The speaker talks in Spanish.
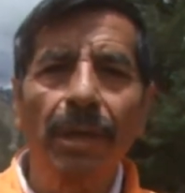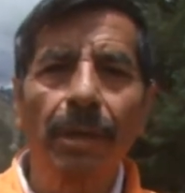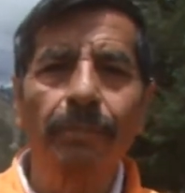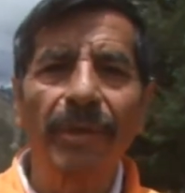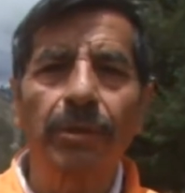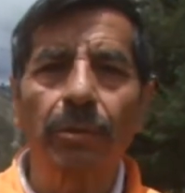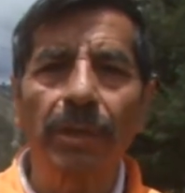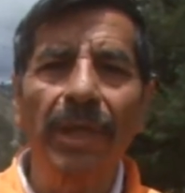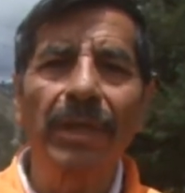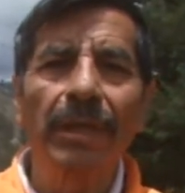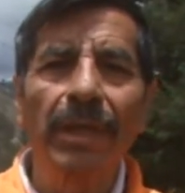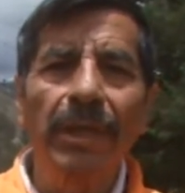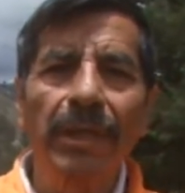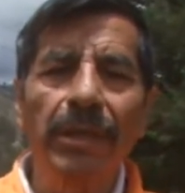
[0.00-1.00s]
eh,
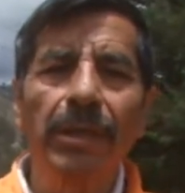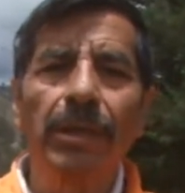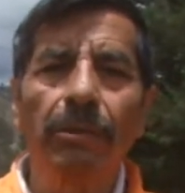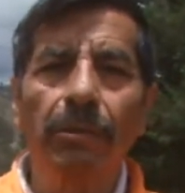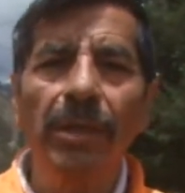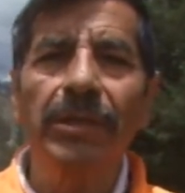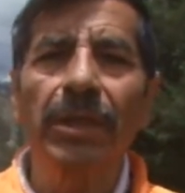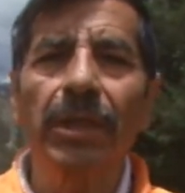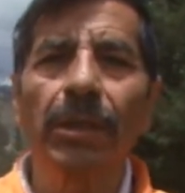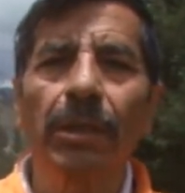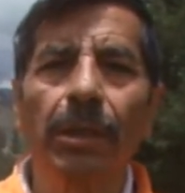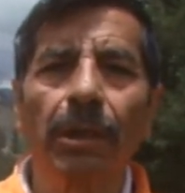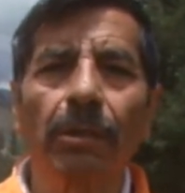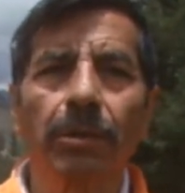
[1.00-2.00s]
personal y una serie
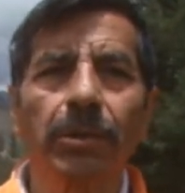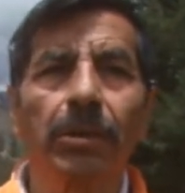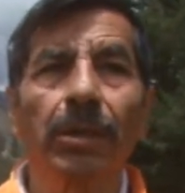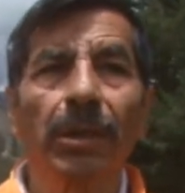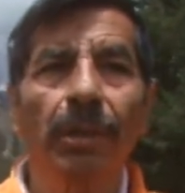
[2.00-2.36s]
de, cosas.